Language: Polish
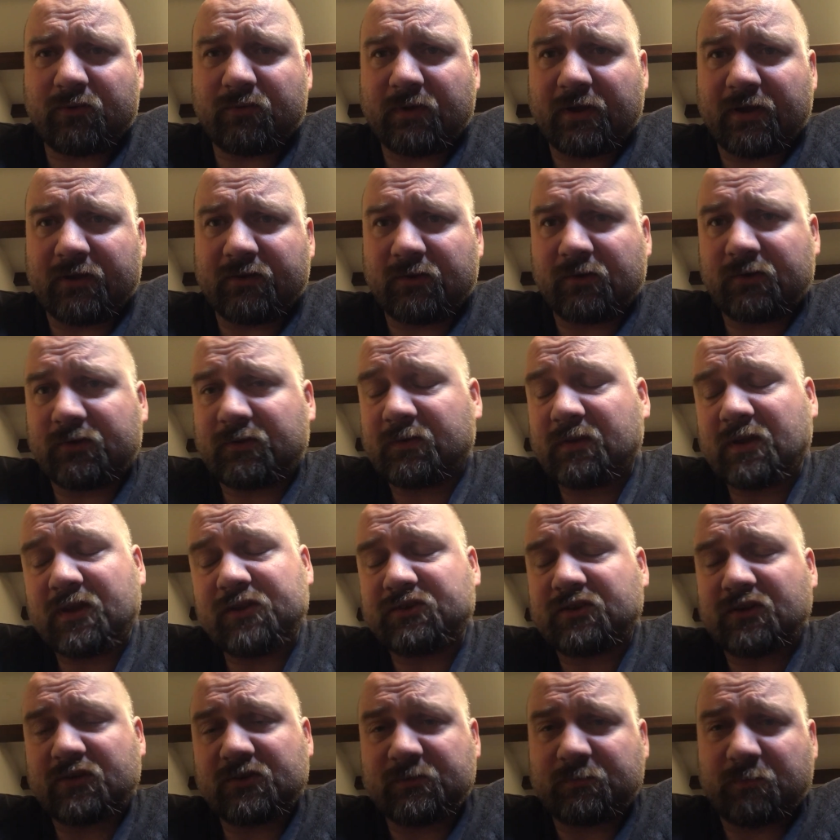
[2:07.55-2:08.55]
hulajnog nie
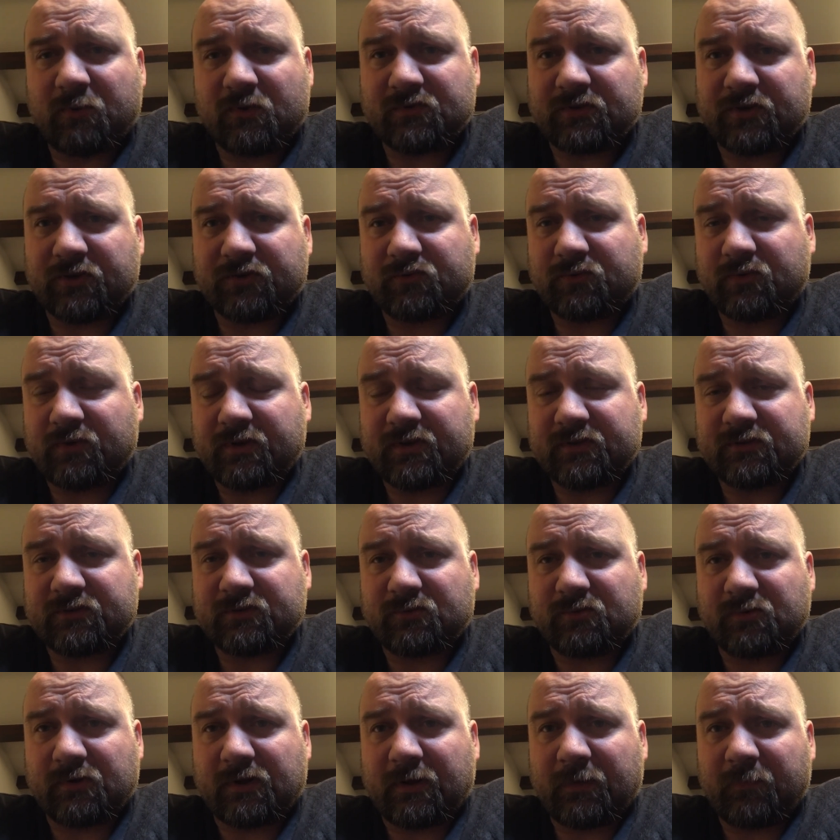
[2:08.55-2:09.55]
idzie rozpoznać, która jest
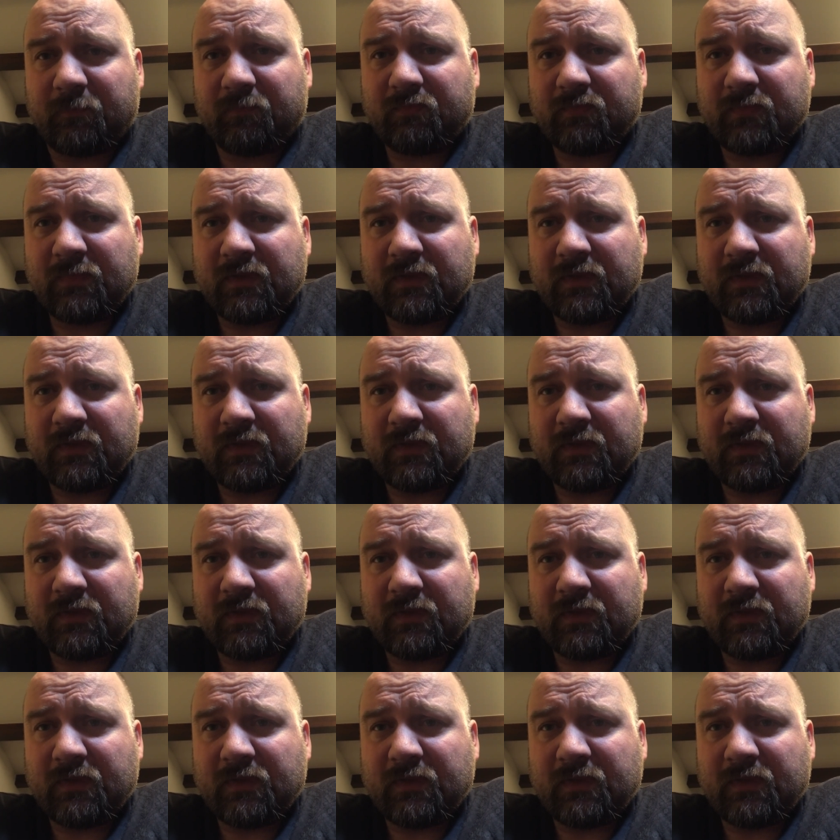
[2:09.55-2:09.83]
która.